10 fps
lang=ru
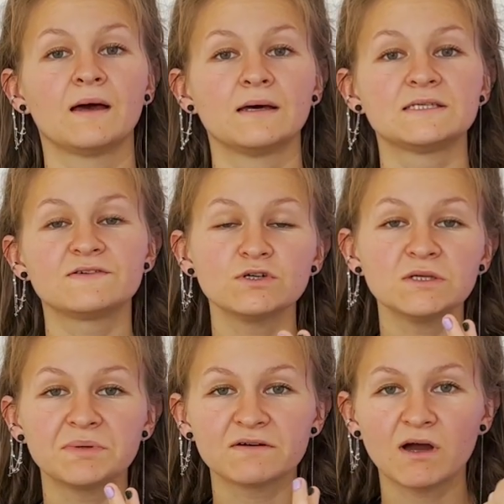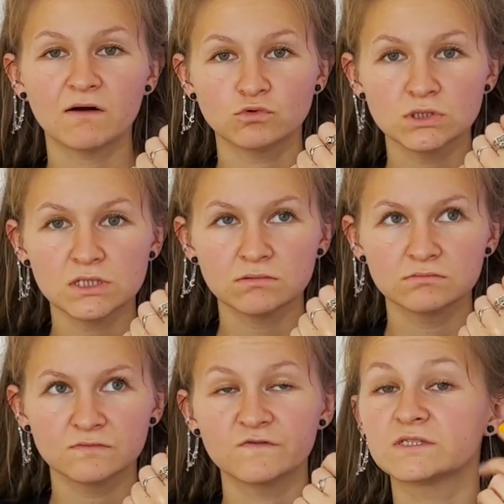Сегодня 1 августа,
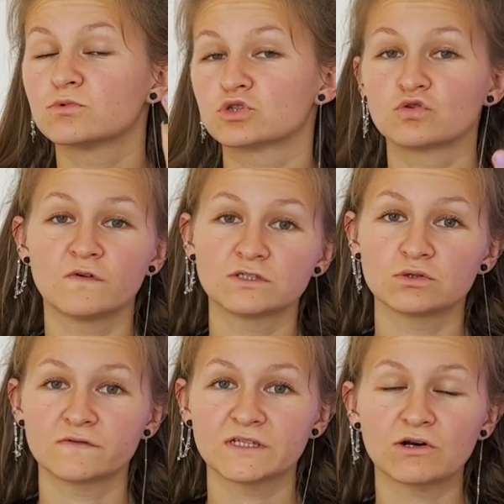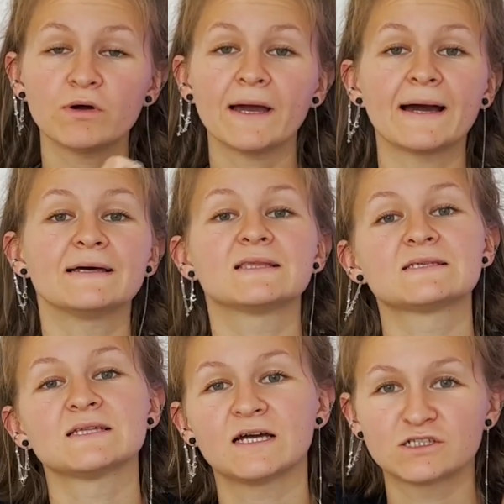возможно, у вас уже второе, а это
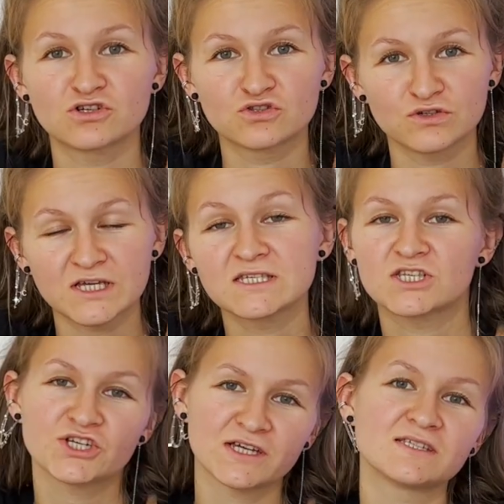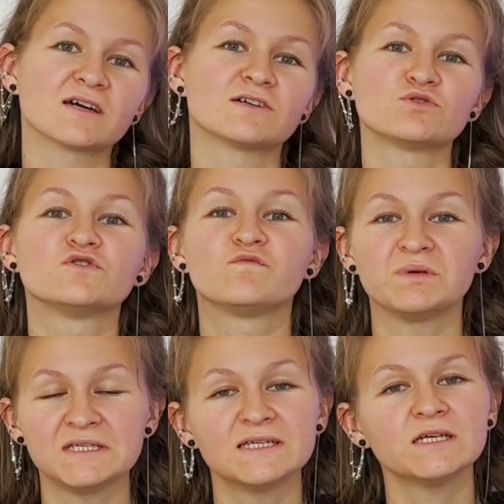значит, что я сейчас нахожусь в
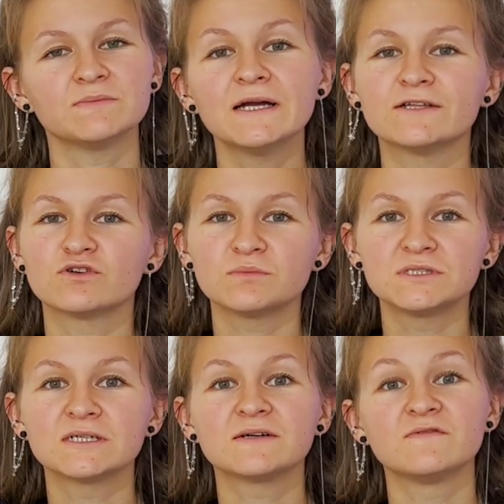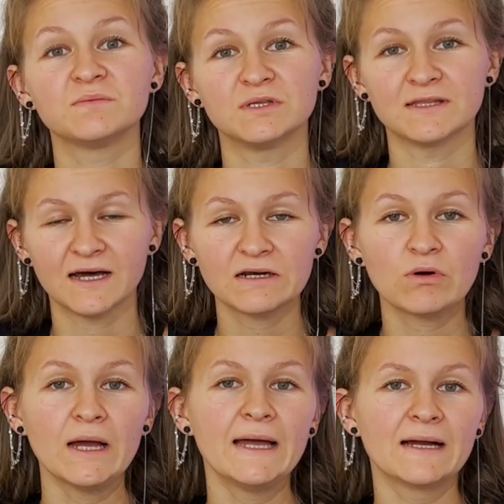Питере, и мы готовимся к вебинару,
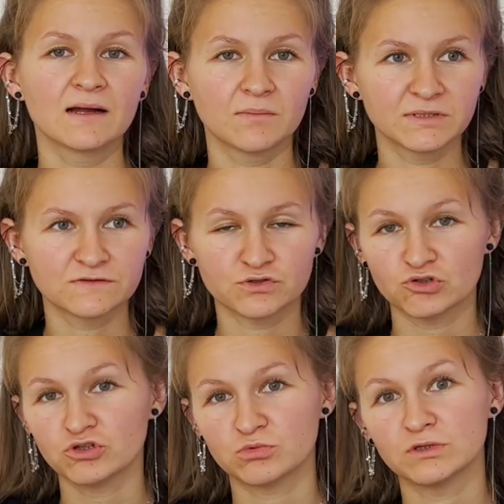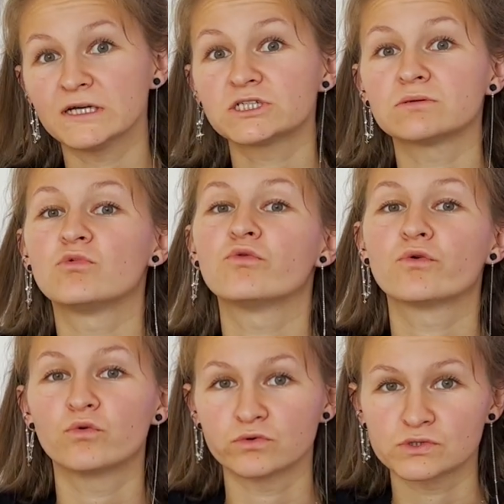посвященному нашему
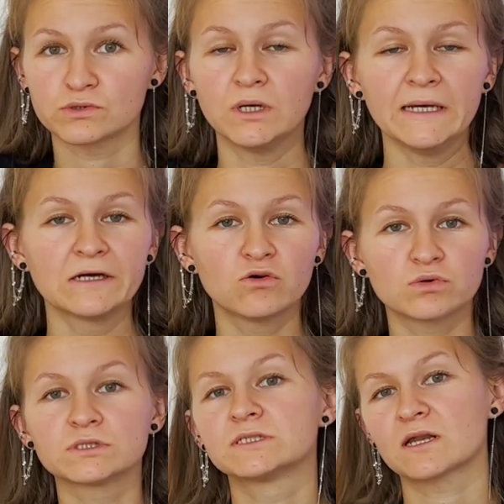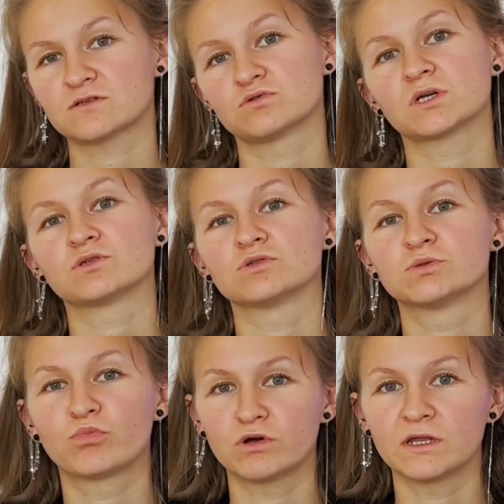курсу. Курс, сразу скажу,
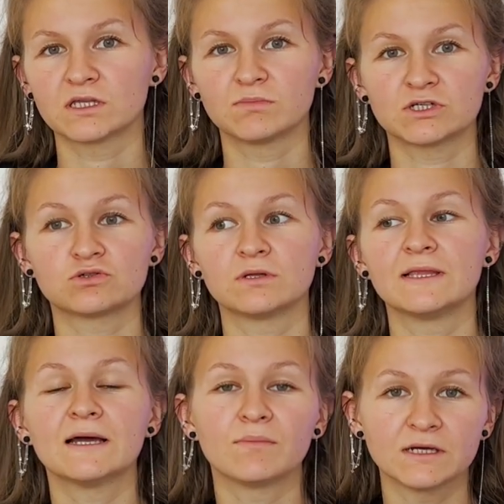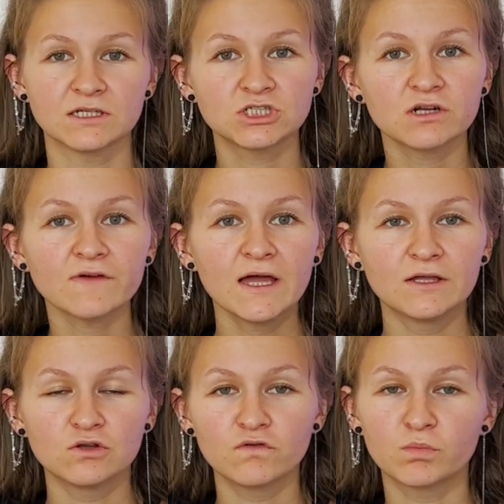спойлер небольшой для менеджеров,
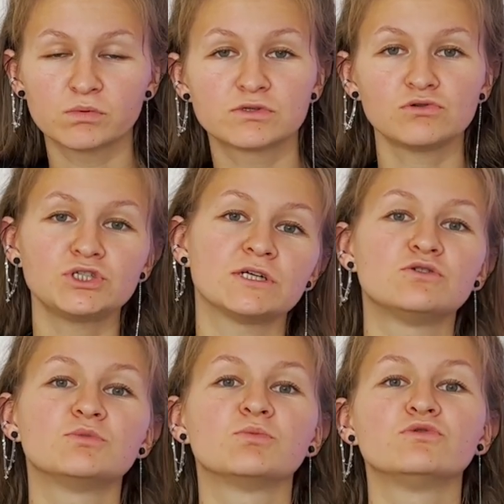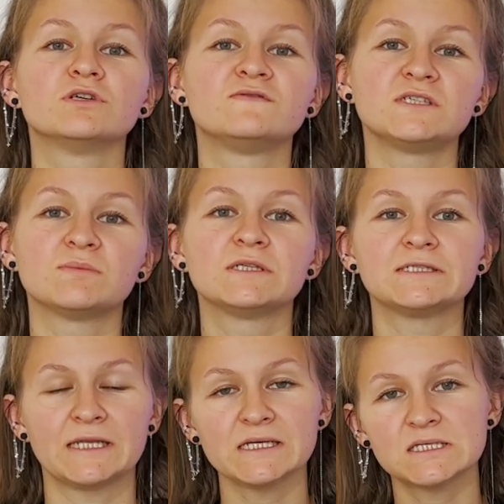но в любом случае, я думаю, будет всем
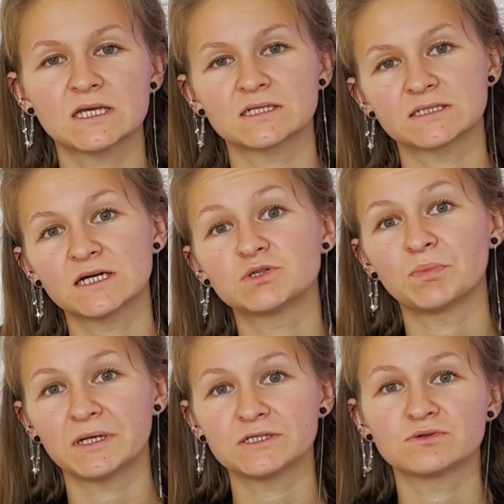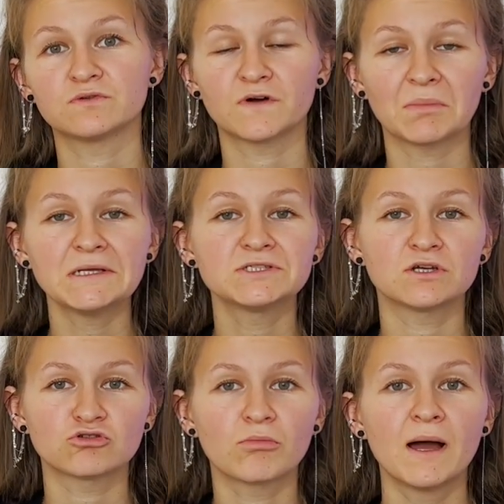интересно, расскажем полезную информацию о
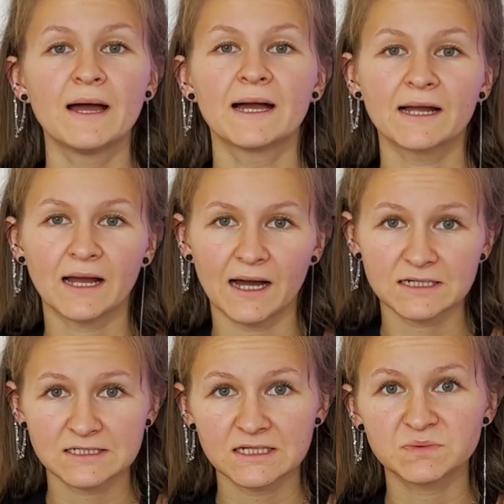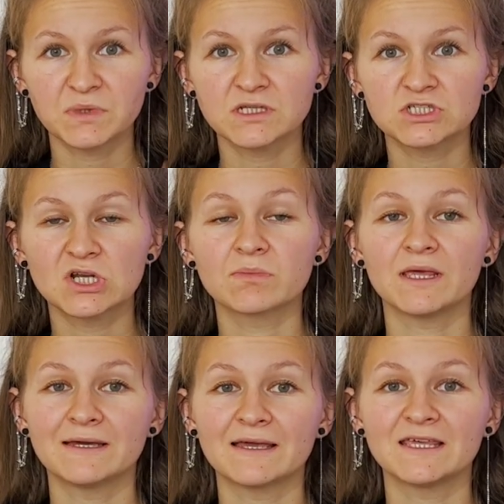том, как стать менеджером и
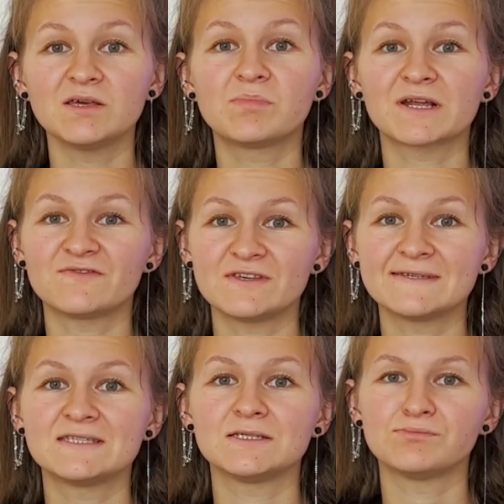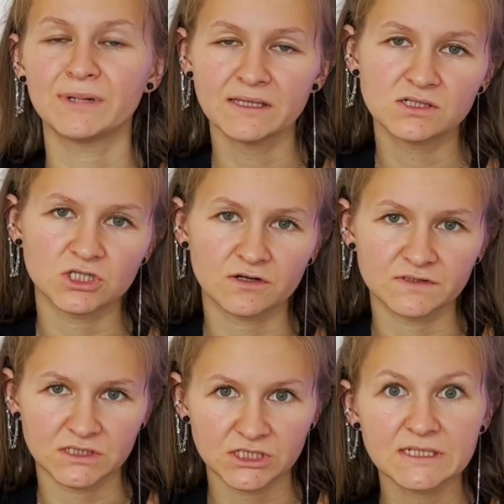какие профессии менеджеров
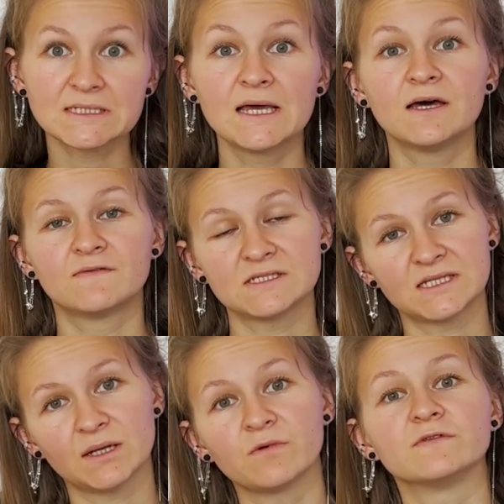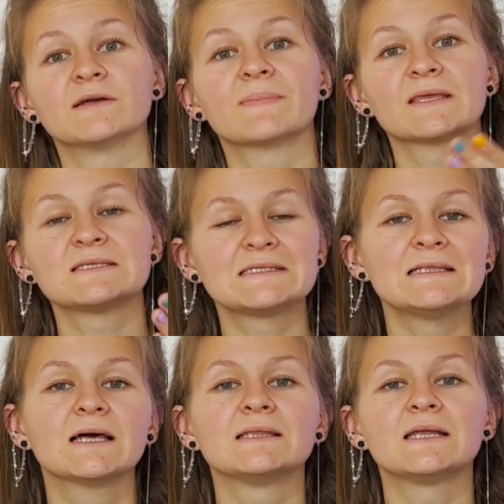сейчас востребованы.
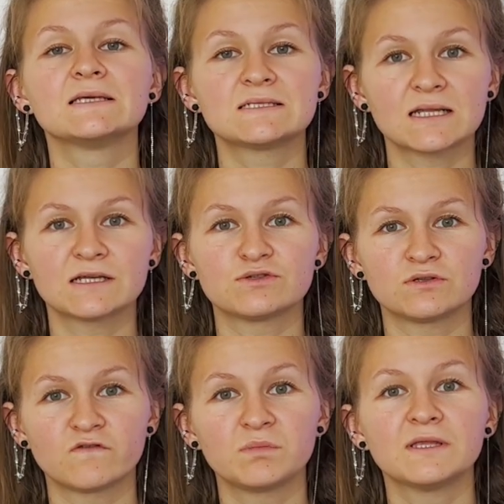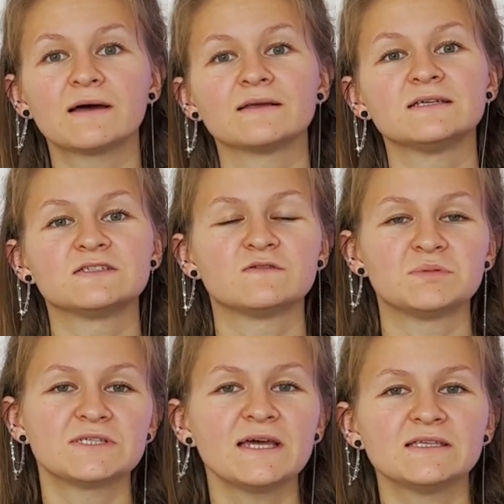Ссылка на регистрацию на вебинар есть в
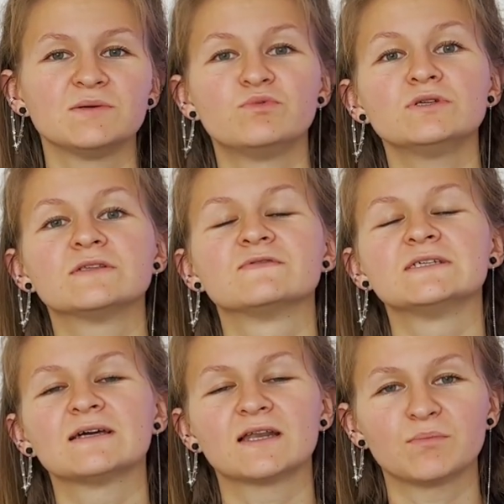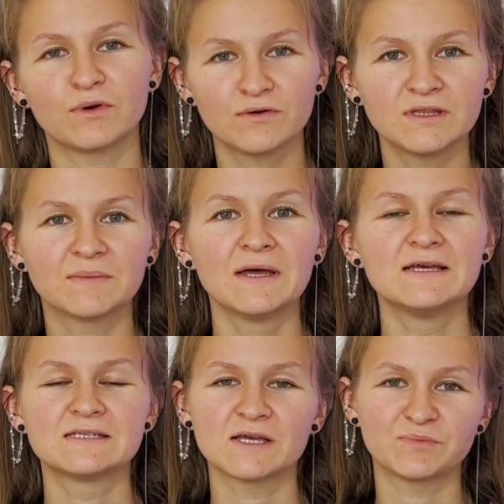описании и будет в закрепленном
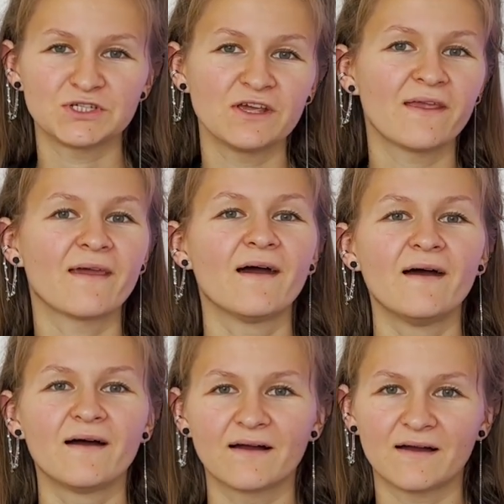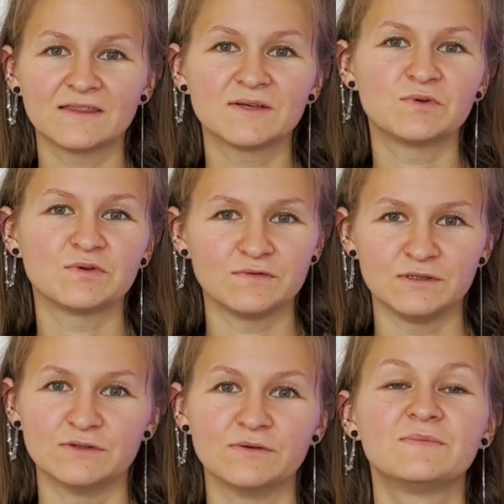сообщении к этому
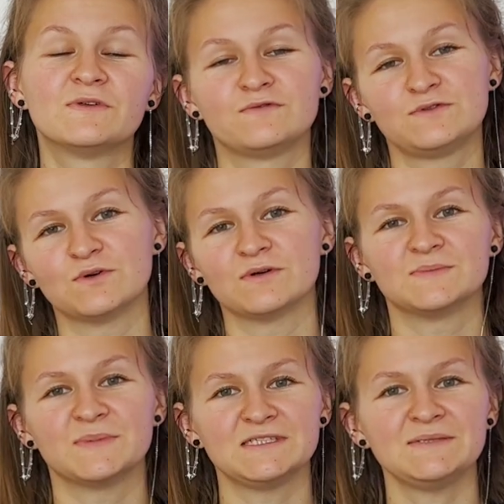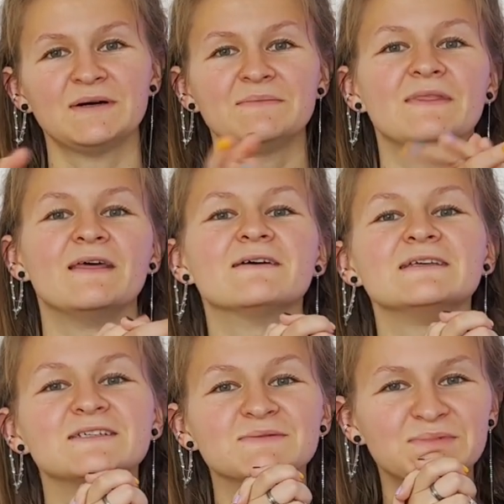видео. Все, спасибо,
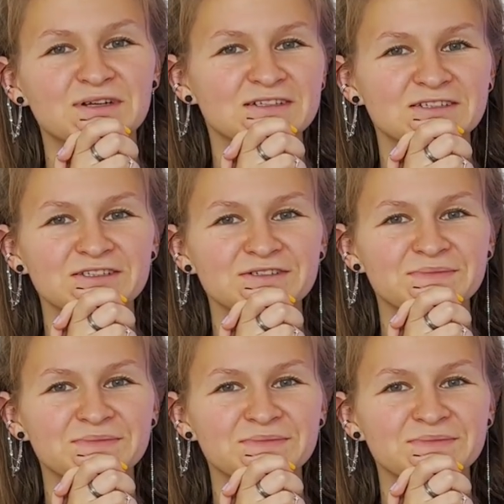давайте продолжать.